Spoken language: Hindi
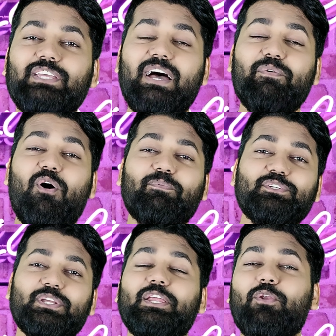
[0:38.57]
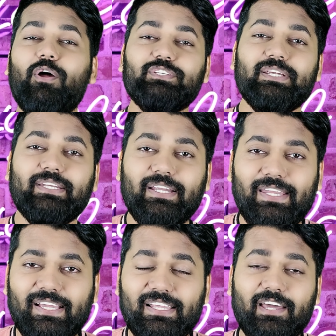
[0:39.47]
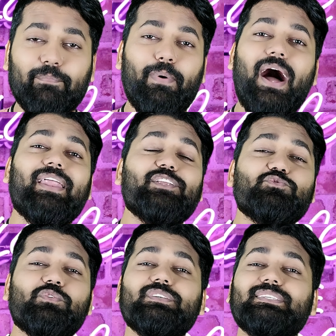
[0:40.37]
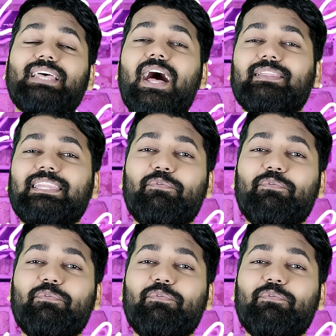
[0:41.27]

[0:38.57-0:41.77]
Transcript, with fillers: जी हाँ ऑफिशियली लॉन्चिंग डेट निकलकर बाहर आ चुके सात